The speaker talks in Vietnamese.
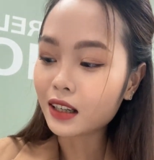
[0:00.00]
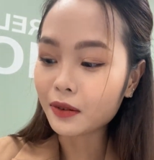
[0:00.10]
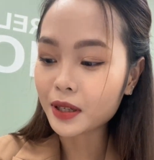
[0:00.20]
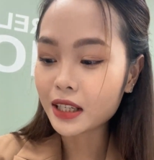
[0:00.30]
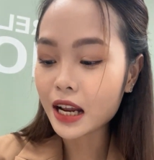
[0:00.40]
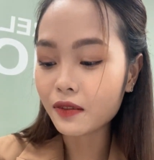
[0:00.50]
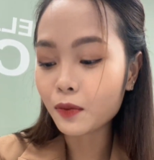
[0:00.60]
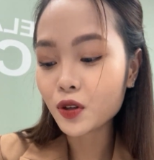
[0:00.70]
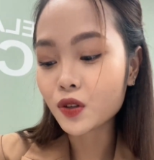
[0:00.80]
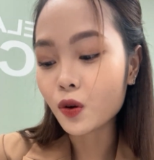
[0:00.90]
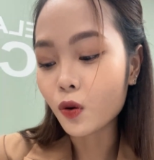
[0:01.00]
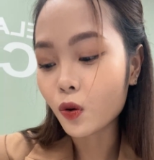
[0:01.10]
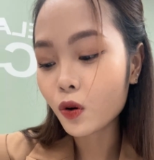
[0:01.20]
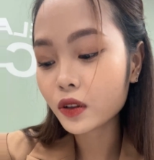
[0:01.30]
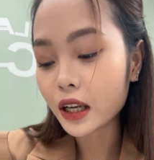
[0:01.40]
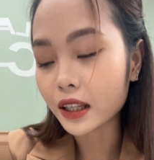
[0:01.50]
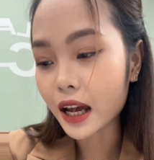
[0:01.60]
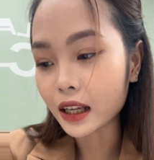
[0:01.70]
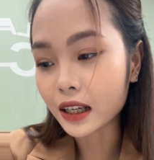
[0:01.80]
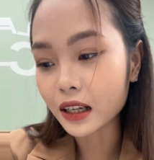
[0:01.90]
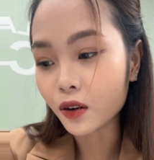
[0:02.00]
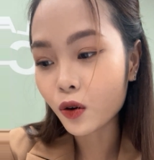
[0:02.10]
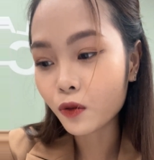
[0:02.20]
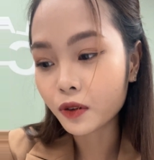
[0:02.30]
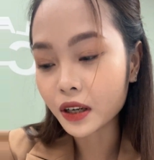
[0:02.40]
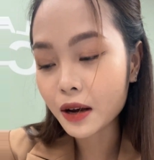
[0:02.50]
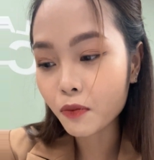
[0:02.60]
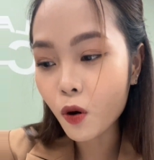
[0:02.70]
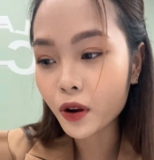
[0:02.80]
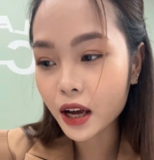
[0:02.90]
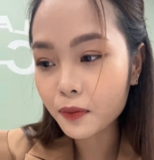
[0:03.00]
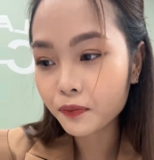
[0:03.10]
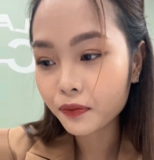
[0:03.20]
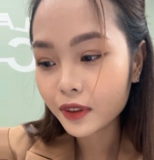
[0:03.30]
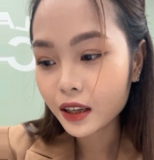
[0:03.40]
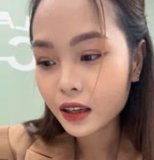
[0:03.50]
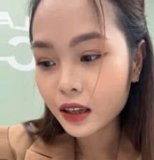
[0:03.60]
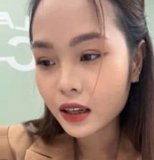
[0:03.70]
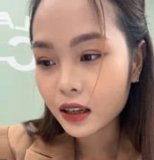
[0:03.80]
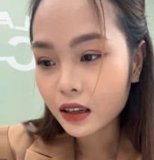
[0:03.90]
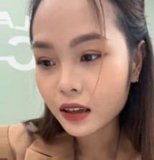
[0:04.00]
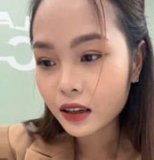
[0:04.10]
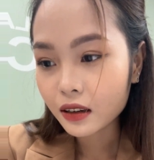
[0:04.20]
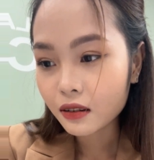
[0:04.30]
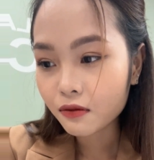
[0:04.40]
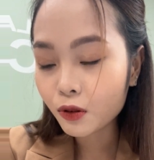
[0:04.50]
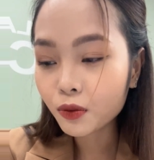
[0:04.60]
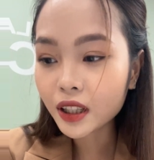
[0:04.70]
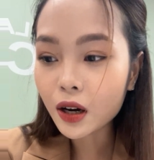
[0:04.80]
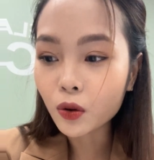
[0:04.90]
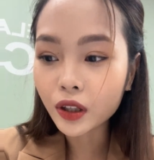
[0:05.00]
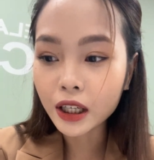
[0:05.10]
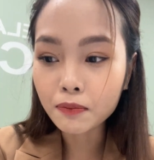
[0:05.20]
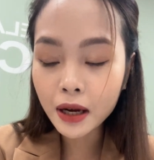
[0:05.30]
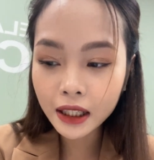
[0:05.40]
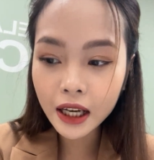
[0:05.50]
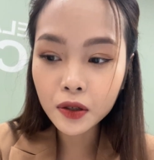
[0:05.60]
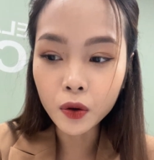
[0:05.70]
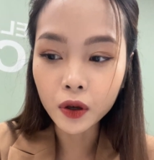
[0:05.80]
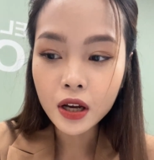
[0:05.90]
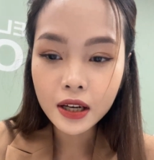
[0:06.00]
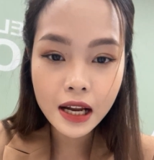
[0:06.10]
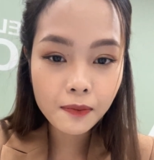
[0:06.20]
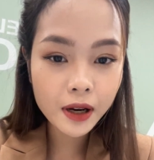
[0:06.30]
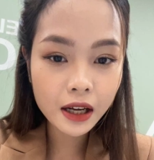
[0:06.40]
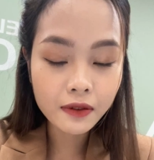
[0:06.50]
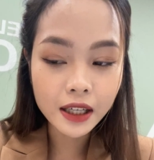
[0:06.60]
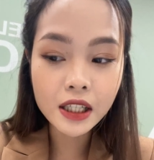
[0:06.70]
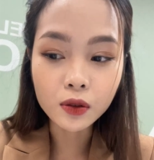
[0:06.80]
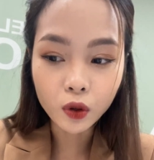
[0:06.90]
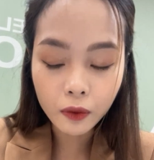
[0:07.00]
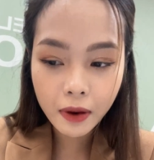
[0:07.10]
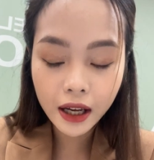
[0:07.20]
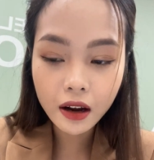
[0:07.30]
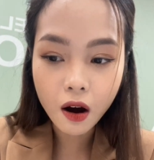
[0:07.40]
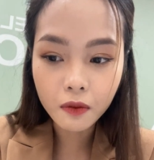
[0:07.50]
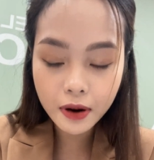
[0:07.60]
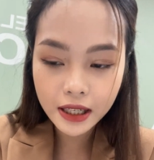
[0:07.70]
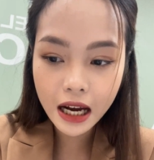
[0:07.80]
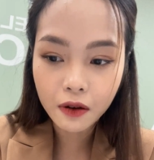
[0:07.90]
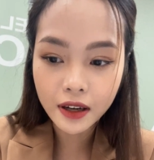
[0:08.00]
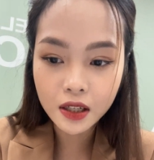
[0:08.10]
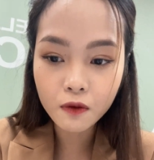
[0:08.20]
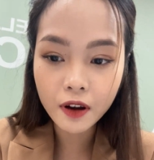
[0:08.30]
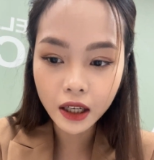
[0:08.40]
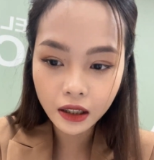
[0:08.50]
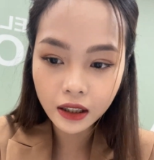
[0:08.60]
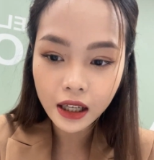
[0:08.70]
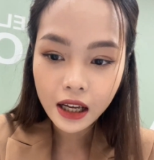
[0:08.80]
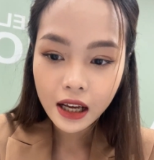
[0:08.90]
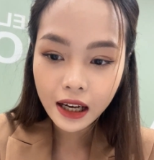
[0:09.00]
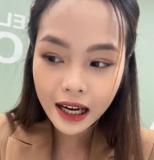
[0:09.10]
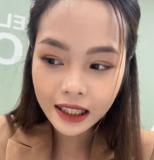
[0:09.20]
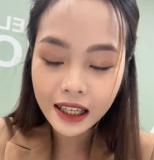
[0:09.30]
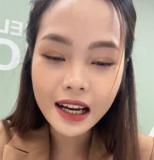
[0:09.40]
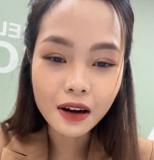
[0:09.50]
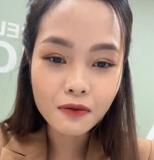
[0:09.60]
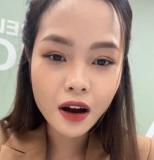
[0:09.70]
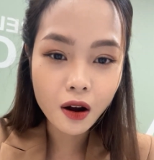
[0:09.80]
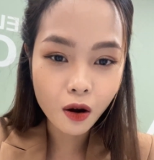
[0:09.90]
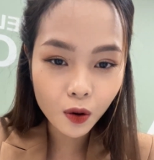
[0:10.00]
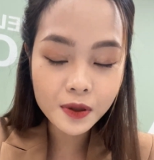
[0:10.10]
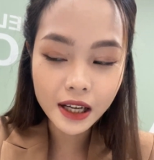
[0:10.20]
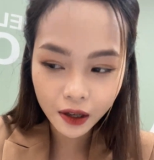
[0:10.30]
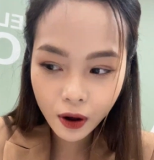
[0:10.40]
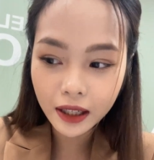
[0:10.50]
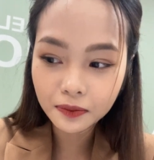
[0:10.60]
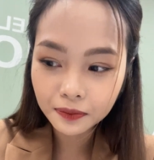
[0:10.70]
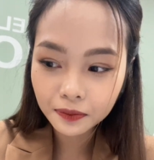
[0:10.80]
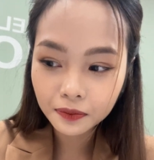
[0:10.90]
À, mình sẽ đến với một số tỉnh thành ở khu vực Nam Bộ nhé. Vũng Tàu thì mây thay đổi, đêm nay và chiều tối mai có mưa rào và rông vài nơi, ngày thì nắng và có lúc gián đoạn.